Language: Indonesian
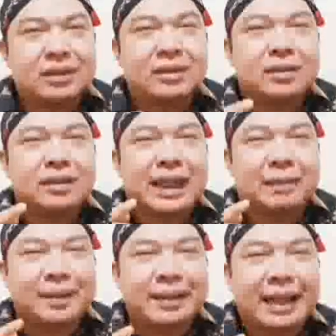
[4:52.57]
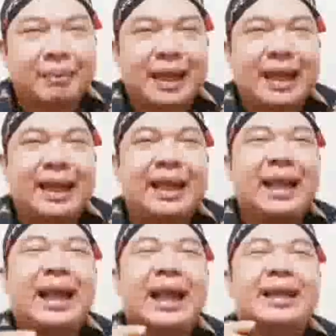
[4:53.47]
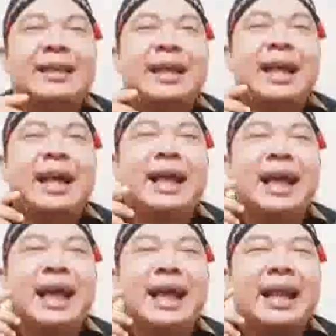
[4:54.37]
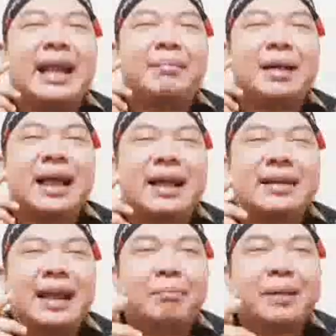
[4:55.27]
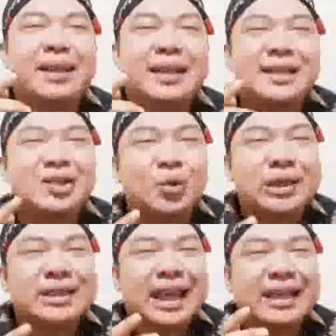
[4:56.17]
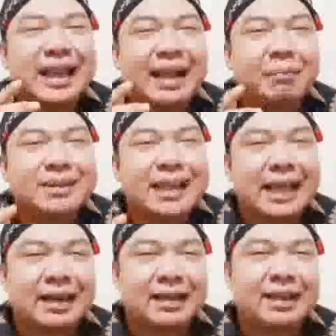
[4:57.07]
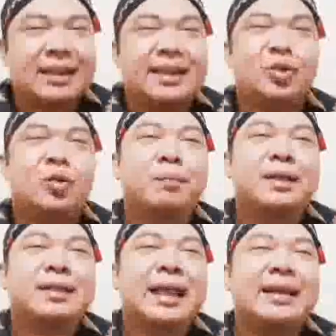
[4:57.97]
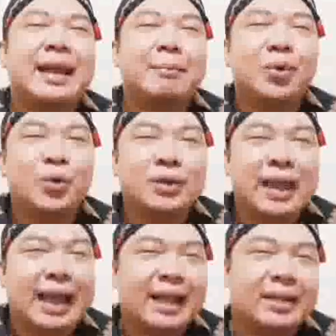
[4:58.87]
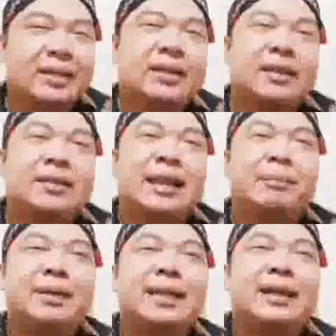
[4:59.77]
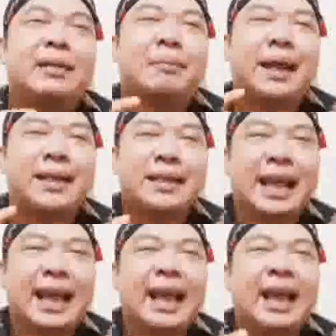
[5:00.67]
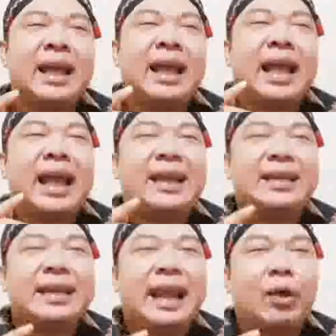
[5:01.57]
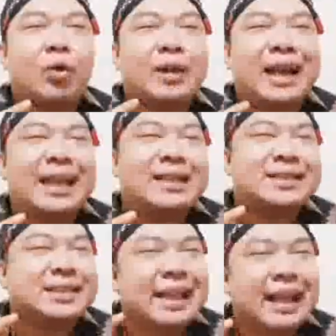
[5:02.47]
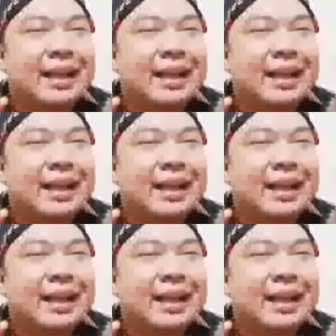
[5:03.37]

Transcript: Yang pertama, Anda akan menghadapi kesulitan yang besar. Itu pertanda buruknya. Dan pertanda baiknya, ada orang yang sedang